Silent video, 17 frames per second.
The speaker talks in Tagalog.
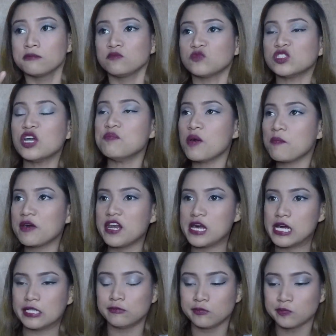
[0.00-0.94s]
yan pa
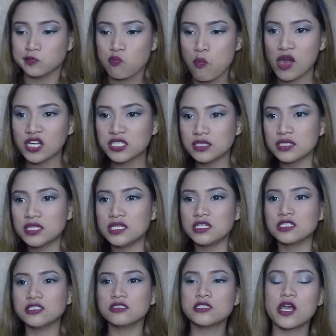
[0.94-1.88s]
pala, pag
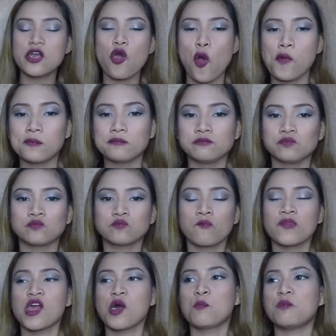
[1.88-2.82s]
naglalakad kayo,
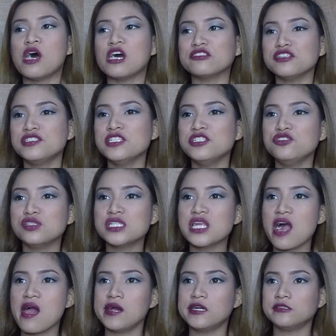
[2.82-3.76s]
practice nyo
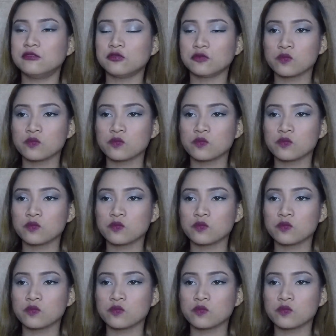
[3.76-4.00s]
na